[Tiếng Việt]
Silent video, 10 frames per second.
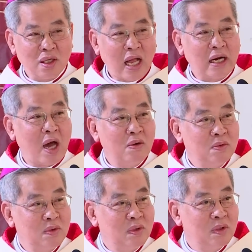Cần không?
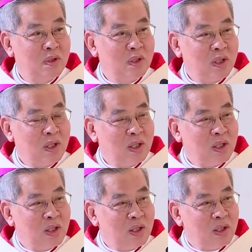
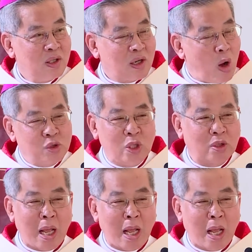Không chịu